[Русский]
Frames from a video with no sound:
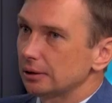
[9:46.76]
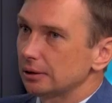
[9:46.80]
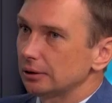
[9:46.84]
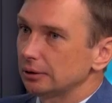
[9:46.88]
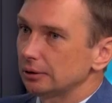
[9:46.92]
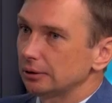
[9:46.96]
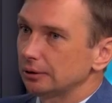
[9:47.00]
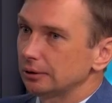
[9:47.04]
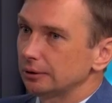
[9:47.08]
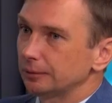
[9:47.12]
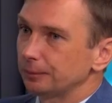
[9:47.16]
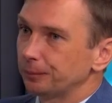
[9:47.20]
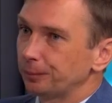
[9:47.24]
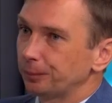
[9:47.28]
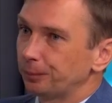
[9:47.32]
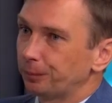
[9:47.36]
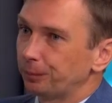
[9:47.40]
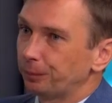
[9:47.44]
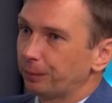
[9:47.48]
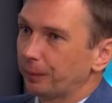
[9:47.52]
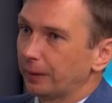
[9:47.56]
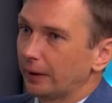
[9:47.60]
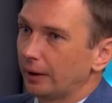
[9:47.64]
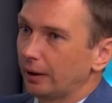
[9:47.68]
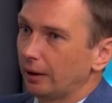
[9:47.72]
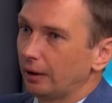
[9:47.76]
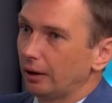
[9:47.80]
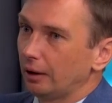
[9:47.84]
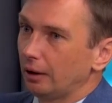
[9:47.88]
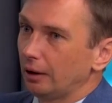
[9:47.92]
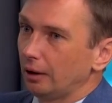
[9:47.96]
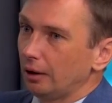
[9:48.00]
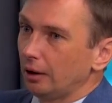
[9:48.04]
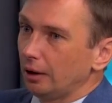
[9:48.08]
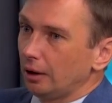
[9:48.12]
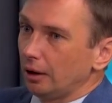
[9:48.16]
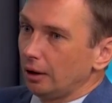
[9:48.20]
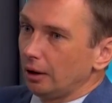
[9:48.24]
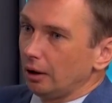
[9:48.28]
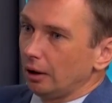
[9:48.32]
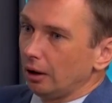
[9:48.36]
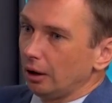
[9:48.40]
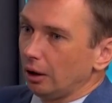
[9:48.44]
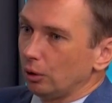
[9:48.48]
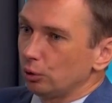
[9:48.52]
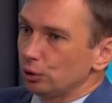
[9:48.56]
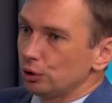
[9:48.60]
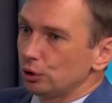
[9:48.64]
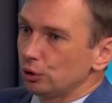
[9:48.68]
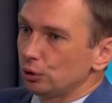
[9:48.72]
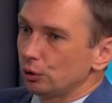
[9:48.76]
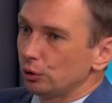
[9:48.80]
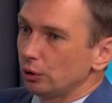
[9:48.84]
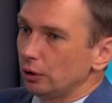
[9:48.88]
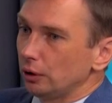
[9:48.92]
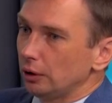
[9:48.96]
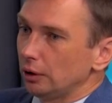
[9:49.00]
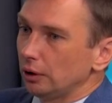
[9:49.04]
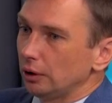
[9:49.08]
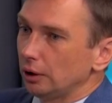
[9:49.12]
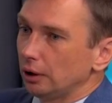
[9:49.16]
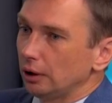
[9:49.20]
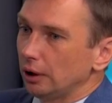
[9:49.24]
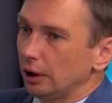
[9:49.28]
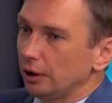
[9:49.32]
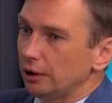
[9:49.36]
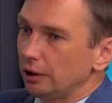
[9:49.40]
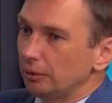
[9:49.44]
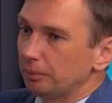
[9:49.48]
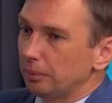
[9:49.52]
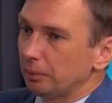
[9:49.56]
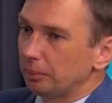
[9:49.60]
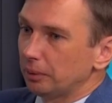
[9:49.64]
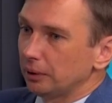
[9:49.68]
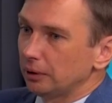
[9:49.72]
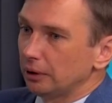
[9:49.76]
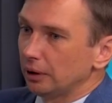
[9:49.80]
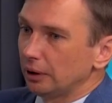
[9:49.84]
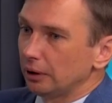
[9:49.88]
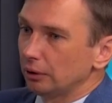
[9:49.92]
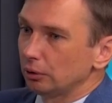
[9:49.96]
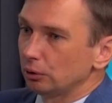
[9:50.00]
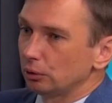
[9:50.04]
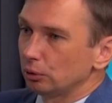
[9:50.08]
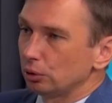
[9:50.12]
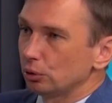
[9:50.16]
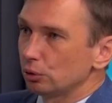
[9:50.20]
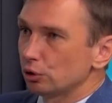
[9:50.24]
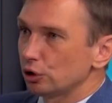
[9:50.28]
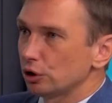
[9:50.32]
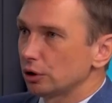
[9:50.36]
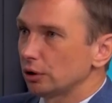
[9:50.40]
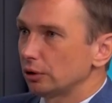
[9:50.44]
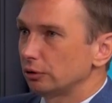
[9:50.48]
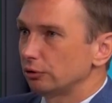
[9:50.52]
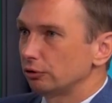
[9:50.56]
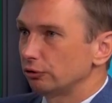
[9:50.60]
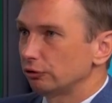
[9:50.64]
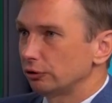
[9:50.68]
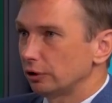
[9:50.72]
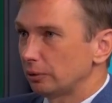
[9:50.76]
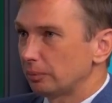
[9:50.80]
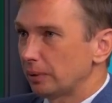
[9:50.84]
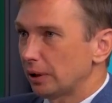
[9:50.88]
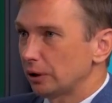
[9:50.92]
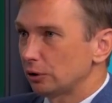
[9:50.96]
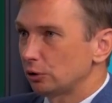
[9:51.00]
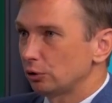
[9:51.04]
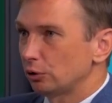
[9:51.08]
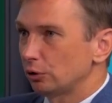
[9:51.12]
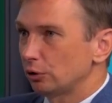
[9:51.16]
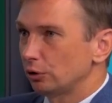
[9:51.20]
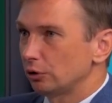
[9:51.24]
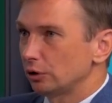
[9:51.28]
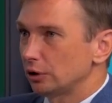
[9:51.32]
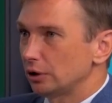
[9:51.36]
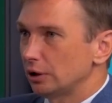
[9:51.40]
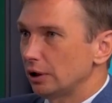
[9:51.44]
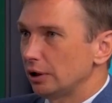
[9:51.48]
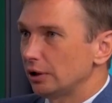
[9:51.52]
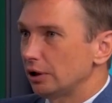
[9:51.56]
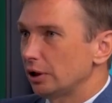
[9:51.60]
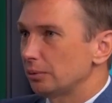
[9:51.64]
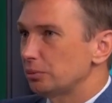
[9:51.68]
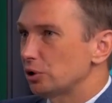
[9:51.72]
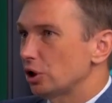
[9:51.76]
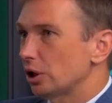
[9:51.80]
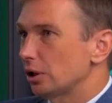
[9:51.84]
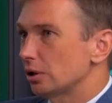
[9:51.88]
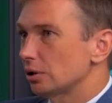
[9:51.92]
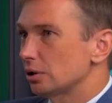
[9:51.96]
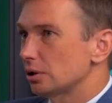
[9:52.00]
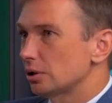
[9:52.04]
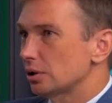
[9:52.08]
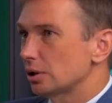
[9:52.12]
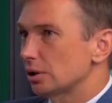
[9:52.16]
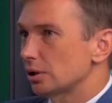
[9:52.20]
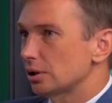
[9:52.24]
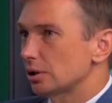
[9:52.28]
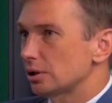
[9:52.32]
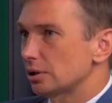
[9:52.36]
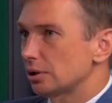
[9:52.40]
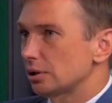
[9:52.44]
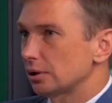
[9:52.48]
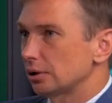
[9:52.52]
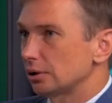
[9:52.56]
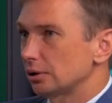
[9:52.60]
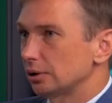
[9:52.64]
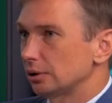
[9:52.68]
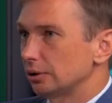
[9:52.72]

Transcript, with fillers: эм, аудитории они попадают уже в лаборатории, где они общаются с